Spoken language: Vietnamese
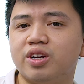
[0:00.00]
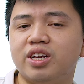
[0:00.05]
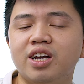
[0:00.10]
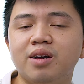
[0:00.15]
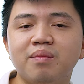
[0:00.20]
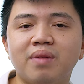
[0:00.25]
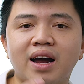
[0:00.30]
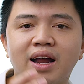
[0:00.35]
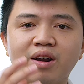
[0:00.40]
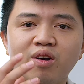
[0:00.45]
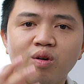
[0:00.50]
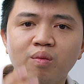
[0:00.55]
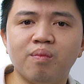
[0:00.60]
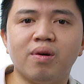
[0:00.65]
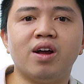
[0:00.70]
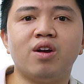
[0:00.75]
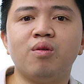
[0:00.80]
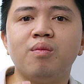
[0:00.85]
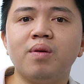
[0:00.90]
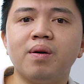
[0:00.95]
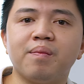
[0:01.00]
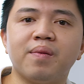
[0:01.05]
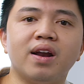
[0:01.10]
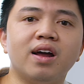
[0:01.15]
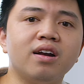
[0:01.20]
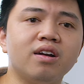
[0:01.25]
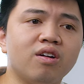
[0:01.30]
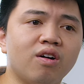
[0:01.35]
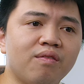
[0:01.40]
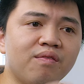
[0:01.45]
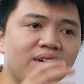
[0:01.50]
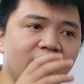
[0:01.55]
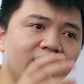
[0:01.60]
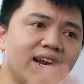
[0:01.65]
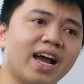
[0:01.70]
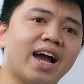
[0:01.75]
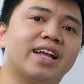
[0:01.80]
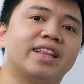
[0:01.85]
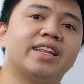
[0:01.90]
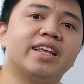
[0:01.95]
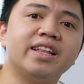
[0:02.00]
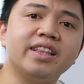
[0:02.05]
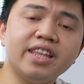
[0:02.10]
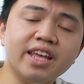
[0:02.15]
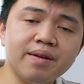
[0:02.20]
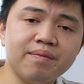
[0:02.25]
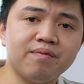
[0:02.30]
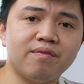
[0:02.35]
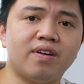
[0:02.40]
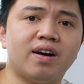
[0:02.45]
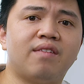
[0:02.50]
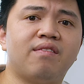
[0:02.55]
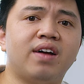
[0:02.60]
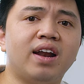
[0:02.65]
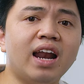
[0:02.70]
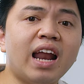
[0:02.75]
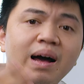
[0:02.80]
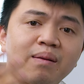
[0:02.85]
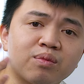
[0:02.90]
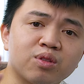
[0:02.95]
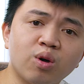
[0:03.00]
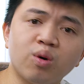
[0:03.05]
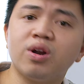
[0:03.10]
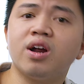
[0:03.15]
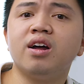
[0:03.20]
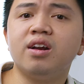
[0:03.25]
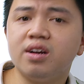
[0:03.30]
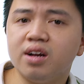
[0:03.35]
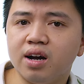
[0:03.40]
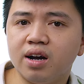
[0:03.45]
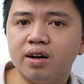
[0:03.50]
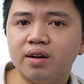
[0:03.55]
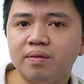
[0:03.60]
nhưng mà Note mười, Note mười Plus nó vẫn cải tiến tiếp và vẫn làm tốt hơn nữa.